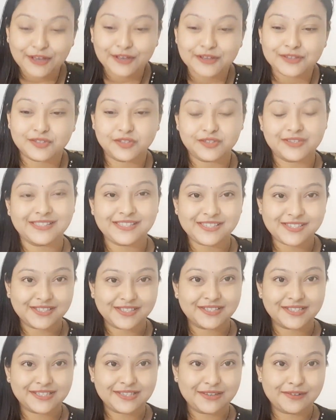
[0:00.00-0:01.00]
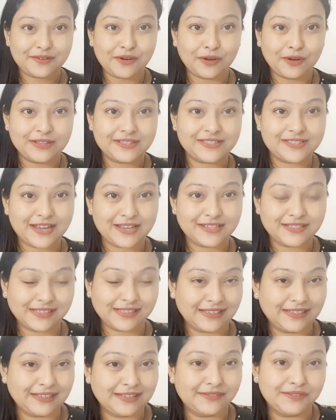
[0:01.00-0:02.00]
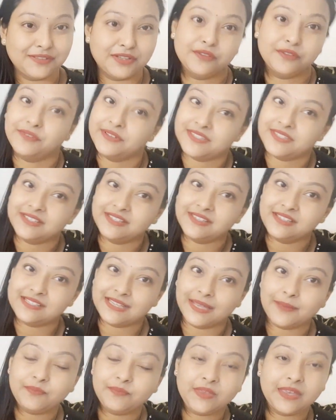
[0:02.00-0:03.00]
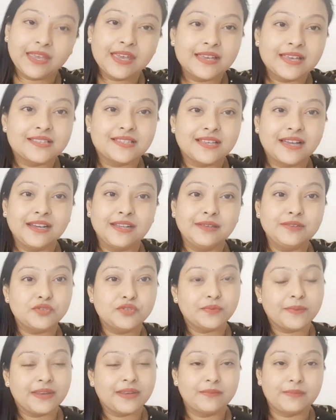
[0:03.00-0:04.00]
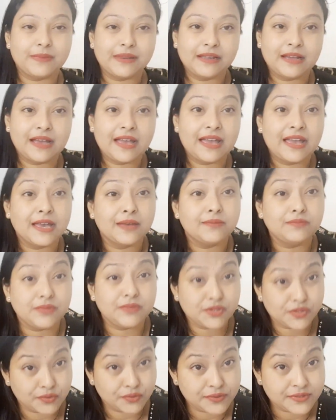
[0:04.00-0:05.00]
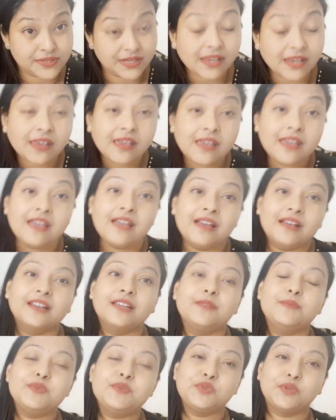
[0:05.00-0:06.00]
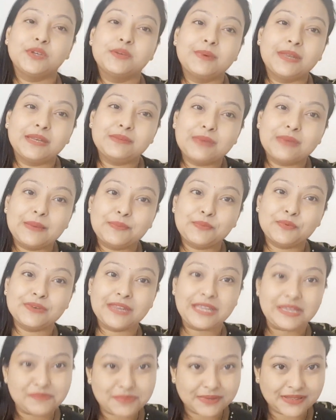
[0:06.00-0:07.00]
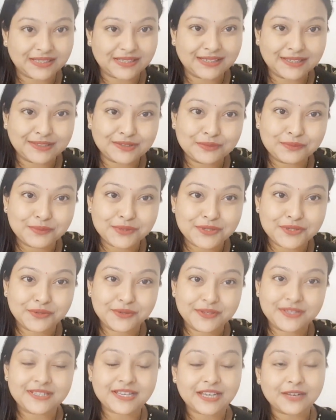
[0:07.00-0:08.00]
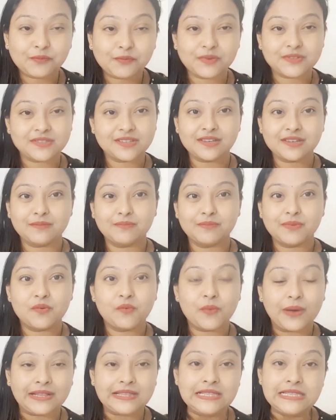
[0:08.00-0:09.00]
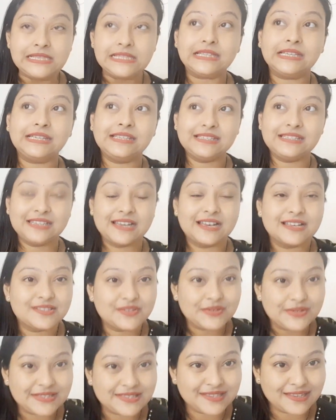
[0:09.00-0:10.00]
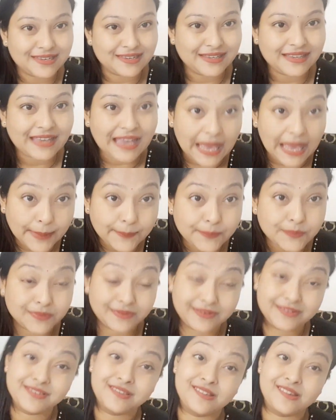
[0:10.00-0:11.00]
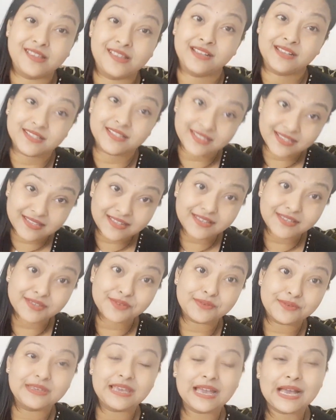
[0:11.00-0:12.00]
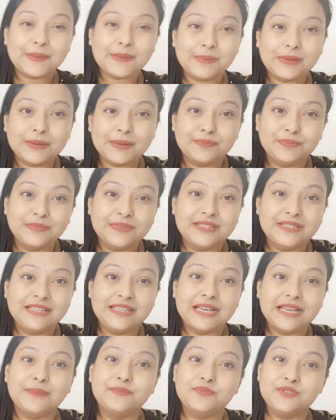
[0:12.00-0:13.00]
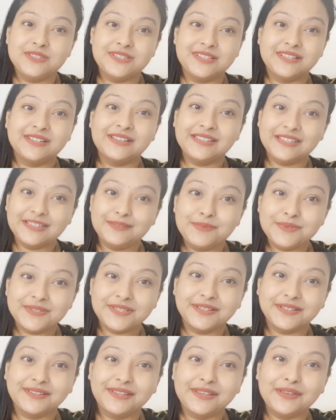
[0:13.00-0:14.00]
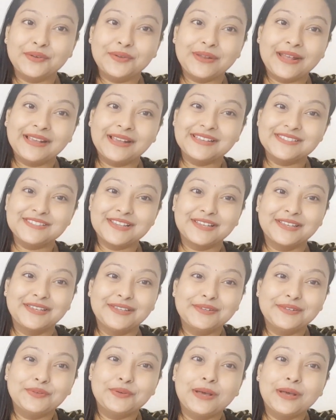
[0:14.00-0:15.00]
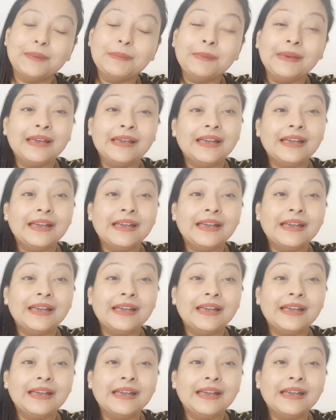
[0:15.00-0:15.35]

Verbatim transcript: सो so, जल्दी जल्दी से ये हॉल स्टार्ट करेंगे विदाउट वेस्टिंग एनी टाइम ये है साड़ी जो मैंने मंगाया है मीशो से अगर मीशो के बारे में आपको नहीं पता है तो मीशो इज़ एट प्रेजेंट नंबर वन इंडियाज़ रीसेलिंग ऐप रीसेलिंग इसलिए क्योंकि यहाँ पे अपने लिए आप चीज़ें खरीद भी सकते हैं और आगे जाके इनको आप